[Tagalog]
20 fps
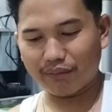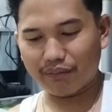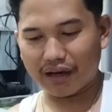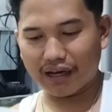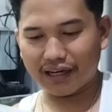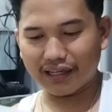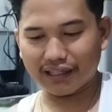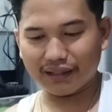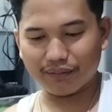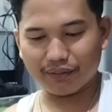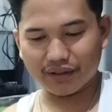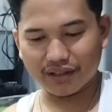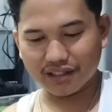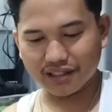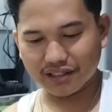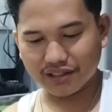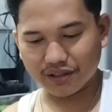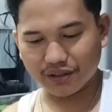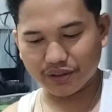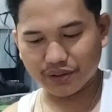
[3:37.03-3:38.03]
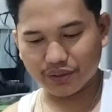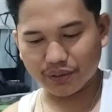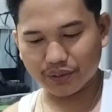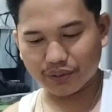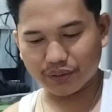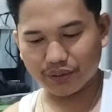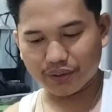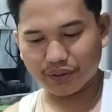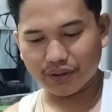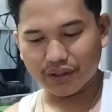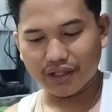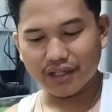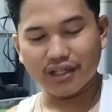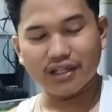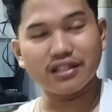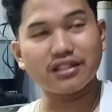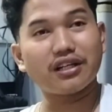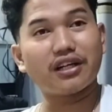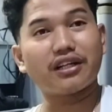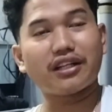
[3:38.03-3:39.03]
Balik na po ni si Sir Soto.
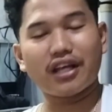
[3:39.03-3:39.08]
Sir,